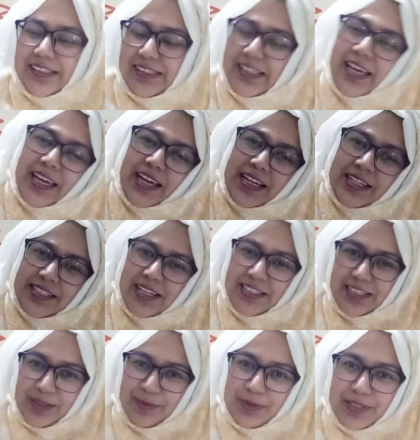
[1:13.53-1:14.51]
সেকেন্ড যে
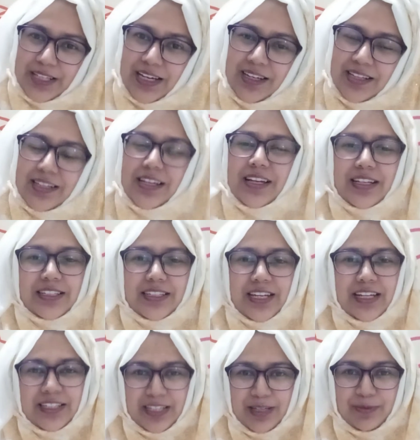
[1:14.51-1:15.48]
টিপসটা
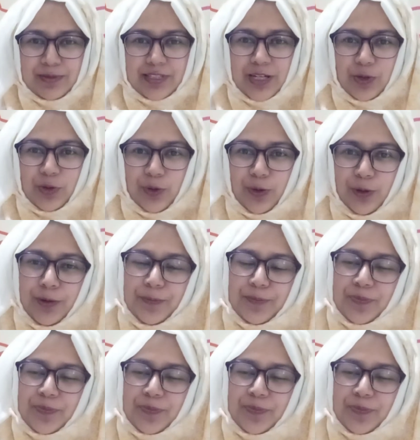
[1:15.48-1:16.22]
সেই টিপসটা হলো